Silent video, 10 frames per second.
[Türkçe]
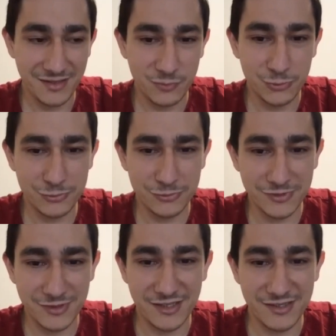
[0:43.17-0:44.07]
Bu
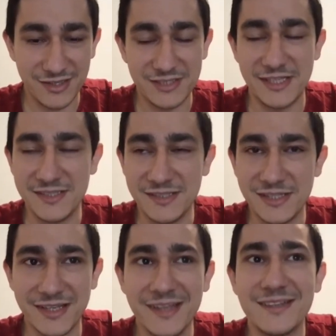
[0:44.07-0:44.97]
hani
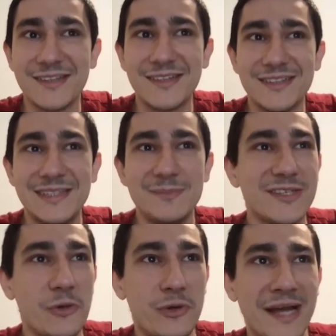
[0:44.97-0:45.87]
kesinlikle
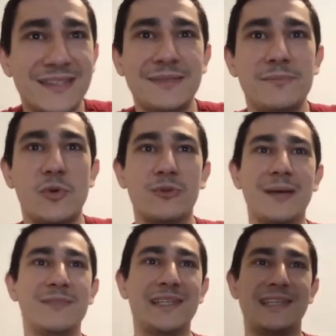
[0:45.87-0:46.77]
kimseye önerdiğim bir
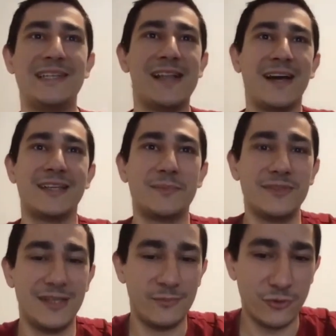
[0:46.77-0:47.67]
yöntem değil. İlla
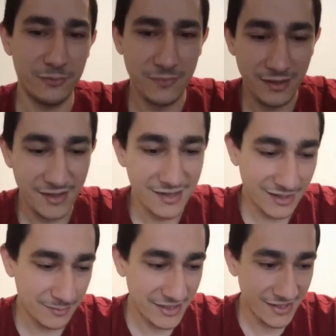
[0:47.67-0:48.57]
yapın demiyorum.
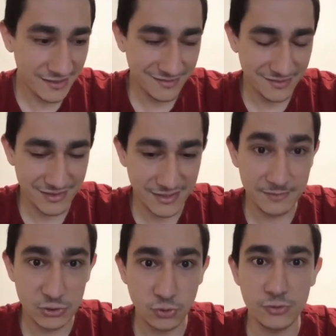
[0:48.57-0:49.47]
Ama eğer
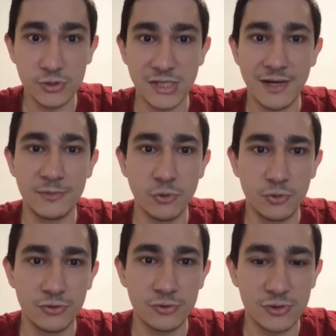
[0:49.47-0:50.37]
hani bir sorunun cevabını
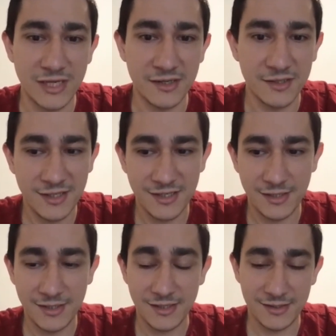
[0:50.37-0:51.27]
okuduğunuzda
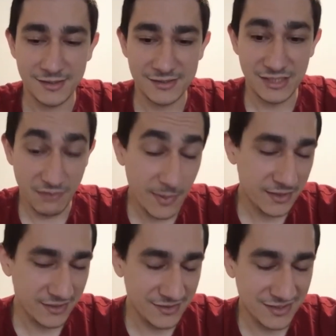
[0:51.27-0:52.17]
cevap
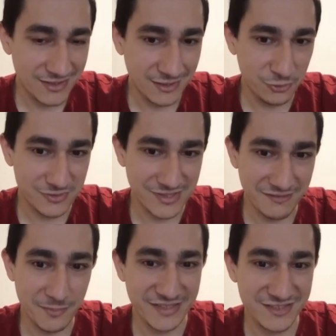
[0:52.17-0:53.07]
aklınızda kalıyorsa
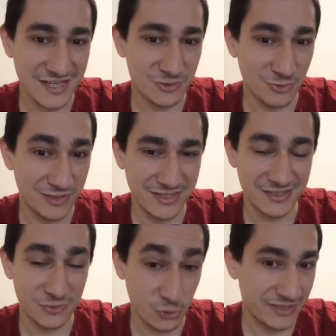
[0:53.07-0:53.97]
ve benzer
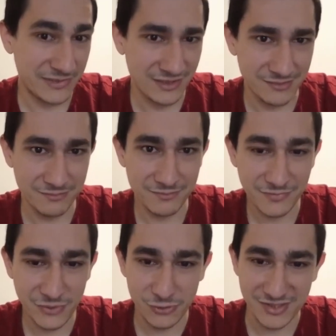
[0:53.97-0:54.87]
soruları çözebilirim
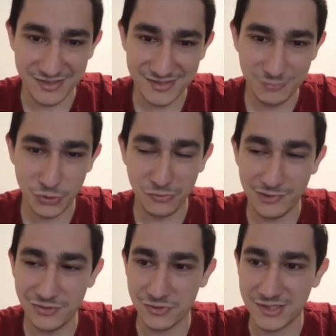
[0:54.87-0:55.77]
diyorsanız, buna
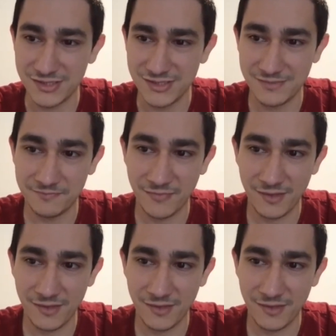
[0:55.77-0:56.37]
güveniyorsanız